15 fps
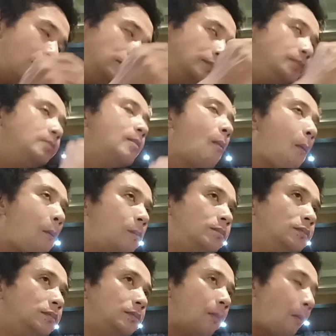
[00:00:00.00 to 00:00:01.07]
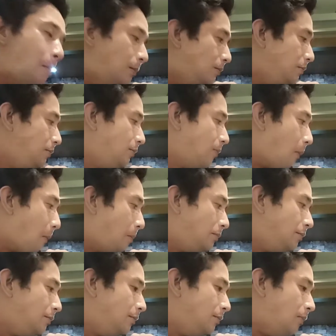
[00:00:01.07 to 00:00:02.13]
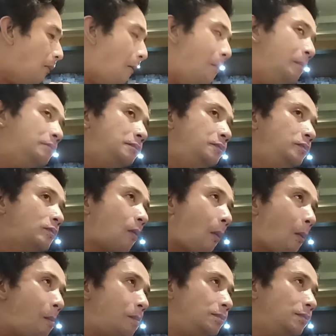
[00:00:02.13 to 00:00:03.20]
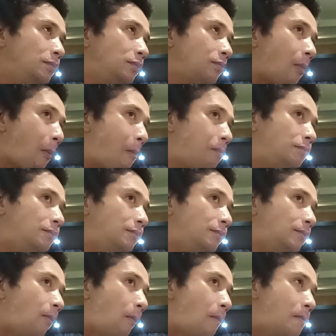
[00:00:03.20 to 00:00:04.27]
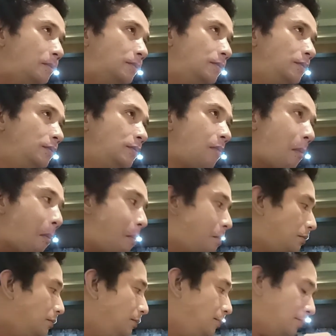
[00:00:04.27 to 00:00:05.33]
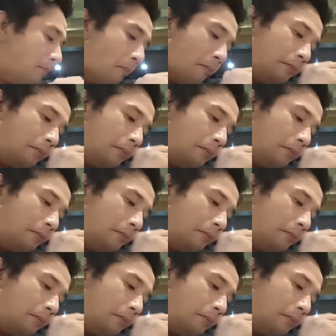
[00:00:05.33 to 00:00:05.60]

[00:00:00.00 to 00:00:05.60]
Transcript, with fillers: video nyo eh napakahaba ano yan pelikula